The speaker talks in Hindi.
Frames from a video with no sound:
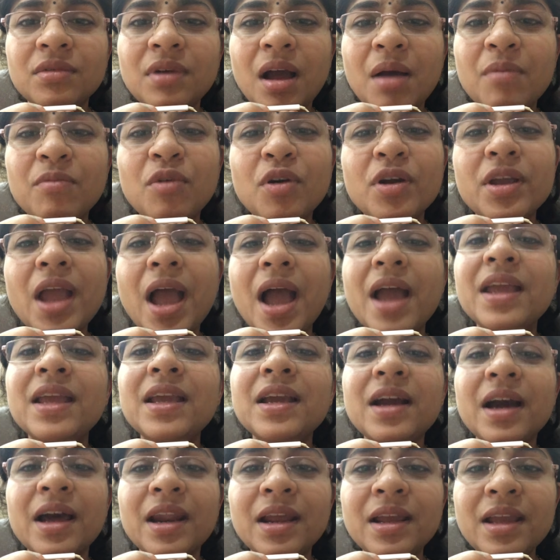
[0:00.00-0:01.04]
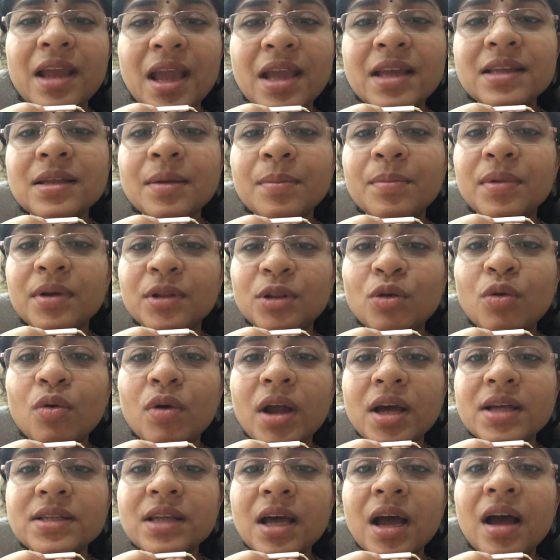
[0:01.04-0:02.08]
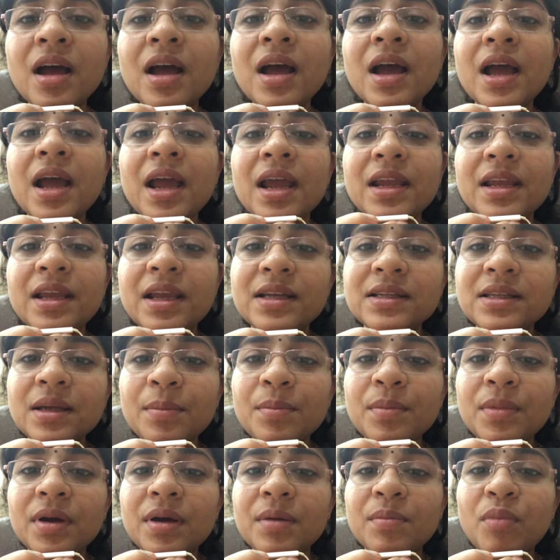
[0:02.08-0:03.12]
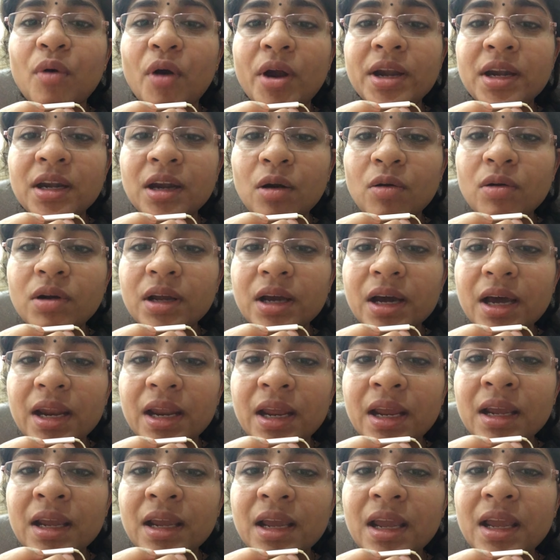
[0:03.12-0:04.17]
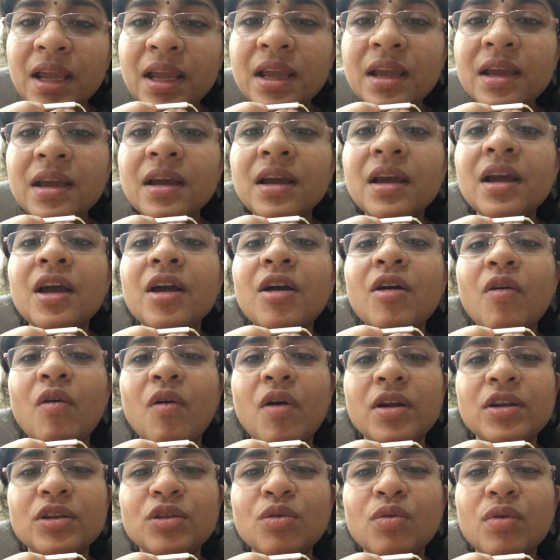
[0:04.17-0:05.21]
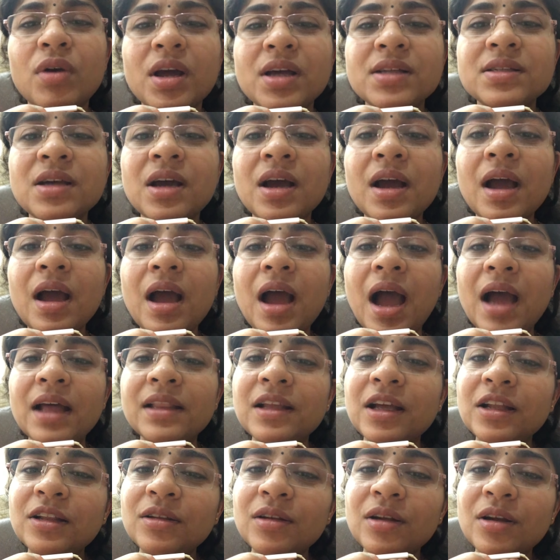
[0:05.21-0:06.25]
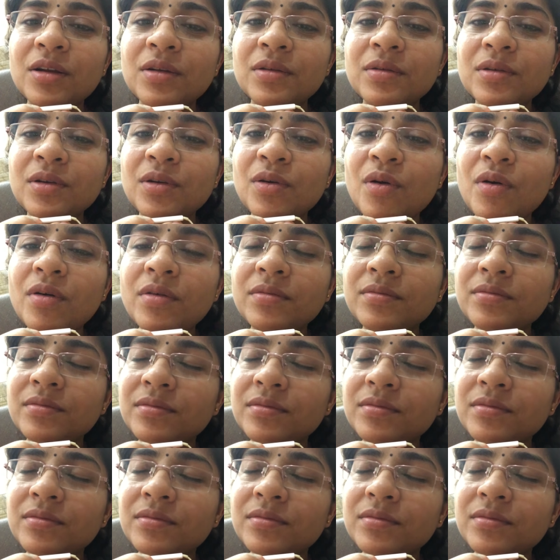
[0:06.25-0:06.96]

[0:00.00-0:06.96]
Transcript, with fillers: अब वो क्या ही करें यही सब थोड़ा सा ये सब पॉइंट आउट करेंगे ही और थोड़ा सा आदत को